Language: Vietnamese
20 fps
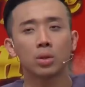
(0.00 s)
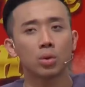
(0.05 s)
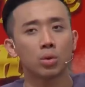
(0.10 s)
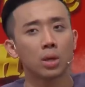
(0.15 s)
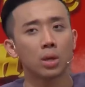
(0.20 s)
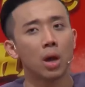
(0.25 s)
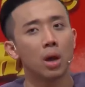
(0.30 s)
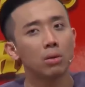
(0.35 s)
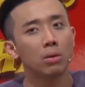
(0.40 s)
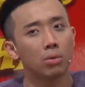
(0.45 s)
nói tôi
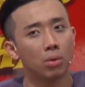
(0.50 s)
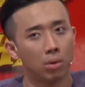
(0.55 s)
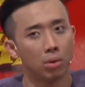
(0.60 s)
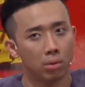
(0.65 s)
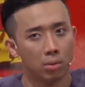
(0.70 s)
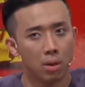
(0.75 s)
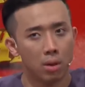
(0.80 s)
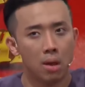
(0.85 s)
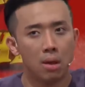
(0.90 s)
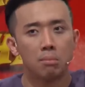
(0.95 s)
chết rồi
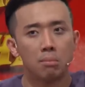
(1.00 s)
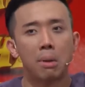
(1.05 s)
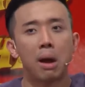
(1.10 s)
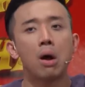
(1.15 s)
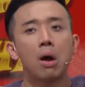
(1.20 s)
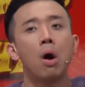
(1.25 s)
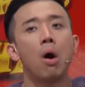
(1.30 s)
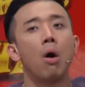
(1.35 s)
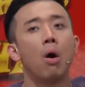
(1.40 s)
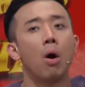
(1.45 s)
bà
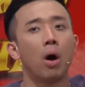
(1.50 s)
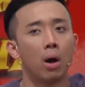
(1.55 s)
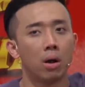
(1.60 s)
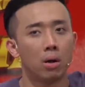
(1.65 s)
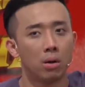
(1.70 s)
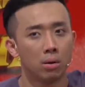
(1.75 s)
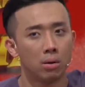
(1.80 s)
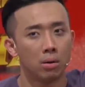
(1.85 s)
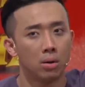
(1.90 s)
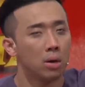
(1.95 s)
hò
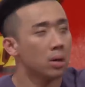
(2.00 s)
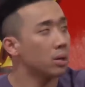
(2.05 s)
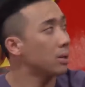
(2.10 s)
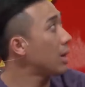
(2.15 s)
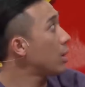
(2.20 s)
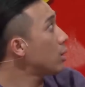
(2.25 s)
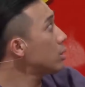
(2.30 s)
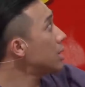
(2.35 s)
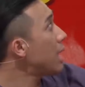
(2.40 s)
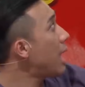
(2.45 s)

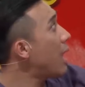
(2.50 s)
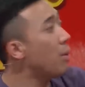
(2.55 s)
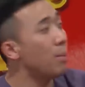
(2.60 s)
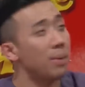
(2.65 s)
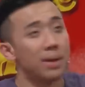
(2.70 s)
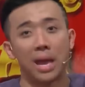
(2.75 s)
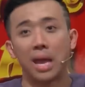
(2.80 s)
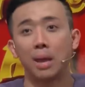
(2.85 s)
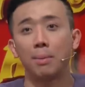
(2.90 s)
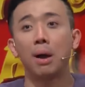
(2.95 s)
ta có sáu
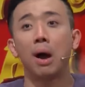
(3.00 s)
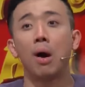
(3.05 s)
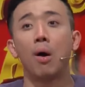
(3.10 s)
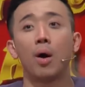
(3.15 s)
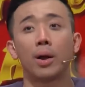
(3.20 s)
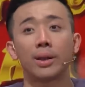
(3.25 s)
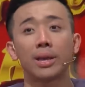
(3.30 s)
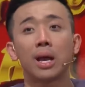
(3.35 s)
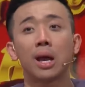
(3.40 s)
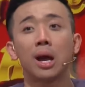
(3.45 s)
mà giây bà
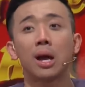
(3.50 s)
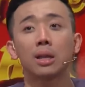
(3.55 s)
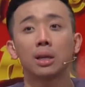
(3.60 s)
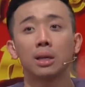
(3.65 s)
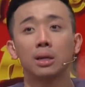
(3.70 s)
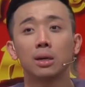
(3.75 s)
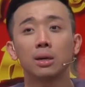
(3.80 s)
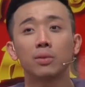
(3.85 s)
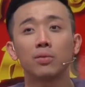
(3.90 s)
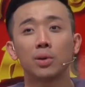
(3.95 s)
hò chắc hết
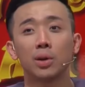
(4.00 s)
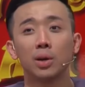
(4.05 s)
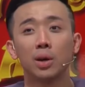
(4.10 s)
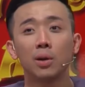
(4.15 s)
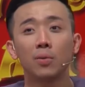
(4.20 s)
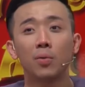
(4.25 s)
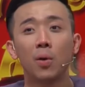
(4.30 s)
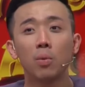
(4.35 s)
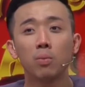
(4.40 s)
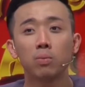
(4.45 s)
nửa
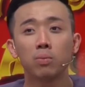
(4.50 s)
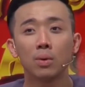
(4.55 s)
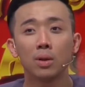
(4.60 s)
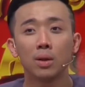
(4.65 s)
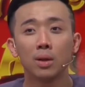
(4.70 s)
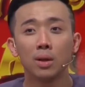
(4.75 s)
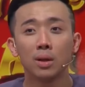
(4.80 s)
nửa phút